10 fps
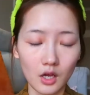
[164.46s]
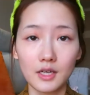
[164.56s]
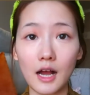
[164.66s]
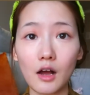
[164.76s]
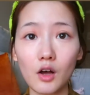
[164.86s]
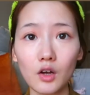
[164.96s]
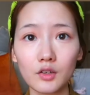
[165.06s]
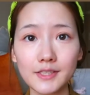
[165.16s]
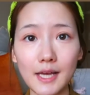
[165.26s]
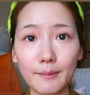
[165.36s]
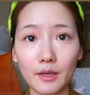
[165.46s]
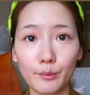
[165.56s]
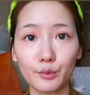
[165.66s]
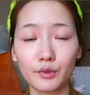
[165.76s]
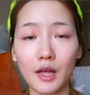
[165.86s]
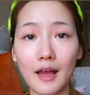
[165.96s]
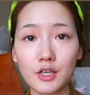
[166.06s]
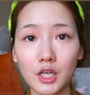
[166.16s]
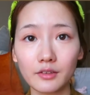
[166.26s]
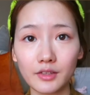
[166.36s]
然后下面一步拿来
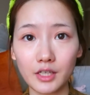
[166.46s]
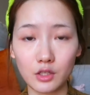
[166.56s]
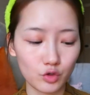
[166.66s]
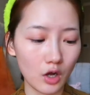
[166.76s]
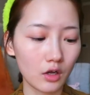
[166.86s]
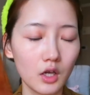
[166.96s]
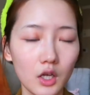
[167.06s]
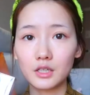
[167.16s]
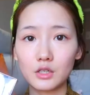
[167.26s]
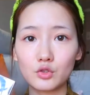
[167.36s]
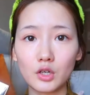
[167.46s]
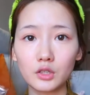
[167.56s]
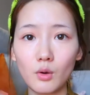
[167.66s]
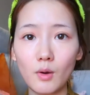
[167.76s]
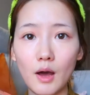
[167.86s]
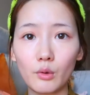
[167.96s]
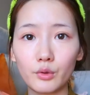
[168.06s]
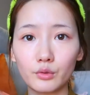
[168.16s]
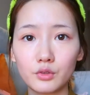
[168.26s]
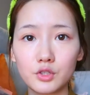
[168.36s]
上底妆，底妆的话我
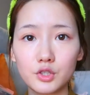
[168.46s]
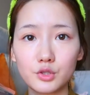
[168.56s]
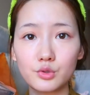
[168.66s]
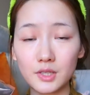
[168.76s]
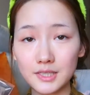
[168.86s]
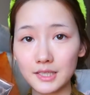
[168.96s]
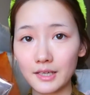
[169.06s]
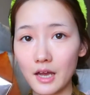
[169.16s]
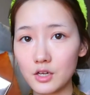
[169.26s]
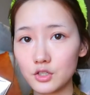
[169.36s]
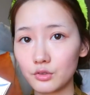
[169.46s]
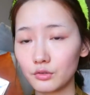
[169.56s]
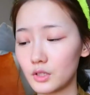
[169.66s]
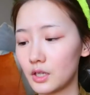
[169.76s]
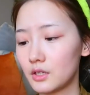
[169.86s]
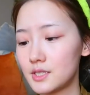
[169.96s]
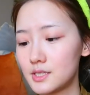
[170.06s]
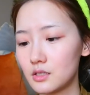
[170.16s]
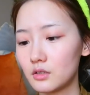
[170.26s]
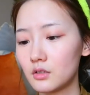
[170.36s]
用的是最近开始用的一个
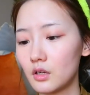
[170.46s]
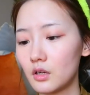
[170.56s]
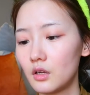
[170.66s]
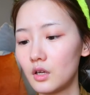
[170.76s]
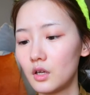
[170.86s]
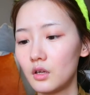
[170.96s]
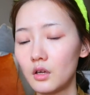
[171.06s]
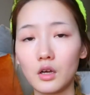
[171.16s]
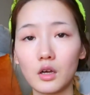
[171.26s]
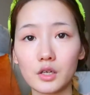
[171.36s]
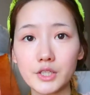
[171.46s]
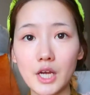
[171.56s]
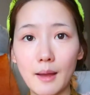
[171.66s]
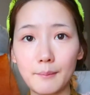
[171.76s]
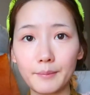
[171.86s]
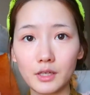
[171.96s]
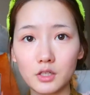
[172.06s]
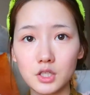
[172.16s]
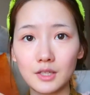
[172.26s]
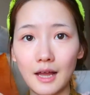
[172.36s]
新的，呃，产品
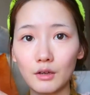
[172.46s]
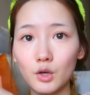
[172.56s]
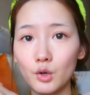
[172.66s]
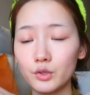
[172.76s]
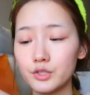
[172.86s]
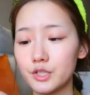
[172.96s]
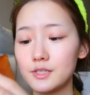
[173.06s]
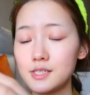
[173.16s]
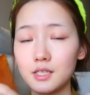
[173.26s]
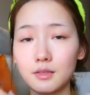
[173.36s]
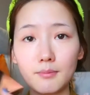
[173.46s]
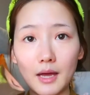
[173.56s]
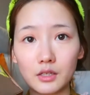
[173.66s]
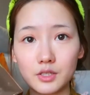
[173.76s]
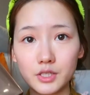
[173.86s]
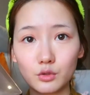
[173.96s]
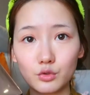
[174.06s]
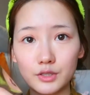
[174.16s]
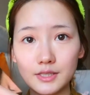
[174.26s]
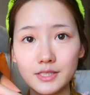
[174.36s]
是兰蔻的这个新版的精
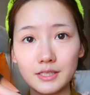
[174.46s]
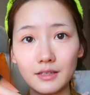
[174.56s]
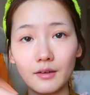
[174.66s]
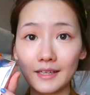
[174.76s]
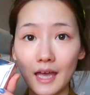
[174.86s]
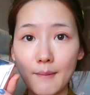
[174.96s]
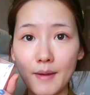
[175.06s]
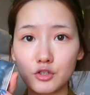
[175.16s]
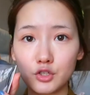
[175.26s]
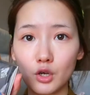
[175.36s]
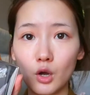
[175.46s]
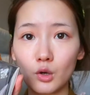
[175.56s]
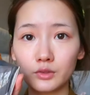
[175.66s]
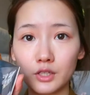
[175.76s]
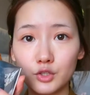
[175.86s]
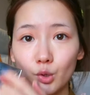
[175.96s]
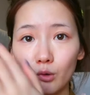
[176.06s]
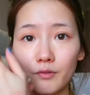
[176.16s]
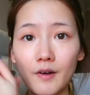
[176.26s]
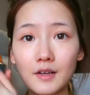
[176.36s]
纯气垫。改版之后呢，这种
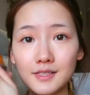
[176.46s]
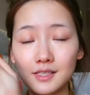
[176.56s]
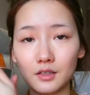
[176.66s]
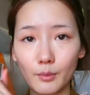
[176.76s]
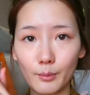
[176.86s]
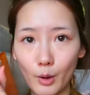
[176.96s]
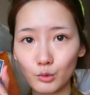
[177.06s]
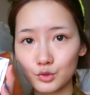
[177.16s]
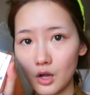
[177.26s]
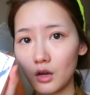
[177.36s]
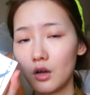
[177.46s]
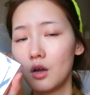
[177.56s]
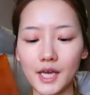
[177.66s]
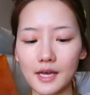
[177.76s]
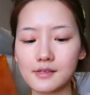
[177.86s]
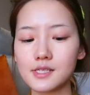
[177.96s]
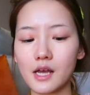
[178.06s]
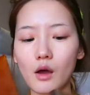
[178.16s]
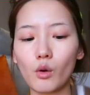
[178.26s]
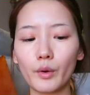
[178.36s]
方形的包装看起来
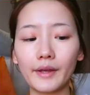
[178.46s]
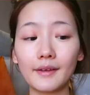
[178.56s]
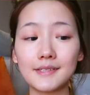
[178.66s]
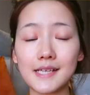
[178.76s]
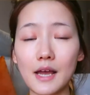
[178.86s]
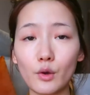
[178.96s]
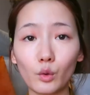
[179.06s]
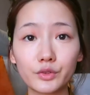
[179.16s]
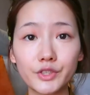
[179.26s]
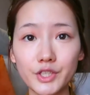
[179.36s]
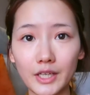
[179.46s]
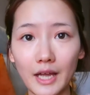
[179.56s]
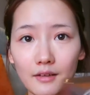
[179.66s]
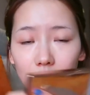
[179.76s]
会更加有质感。